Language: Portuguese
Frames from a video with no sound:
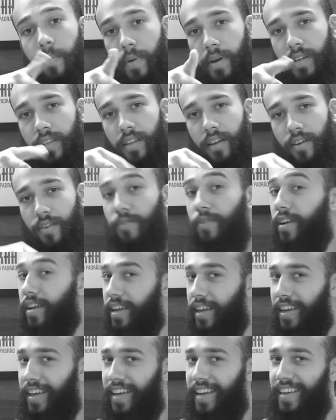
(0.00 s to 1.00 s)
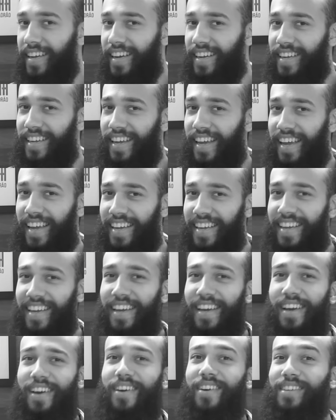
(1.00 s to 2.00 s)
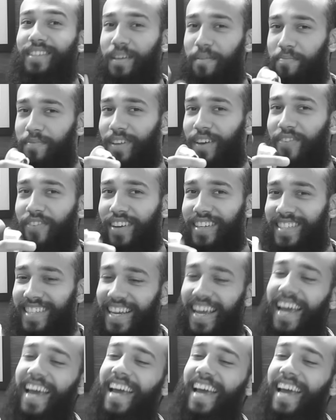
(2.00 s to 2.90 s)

Perdão, errei aqui, hein? O que você precisa fazer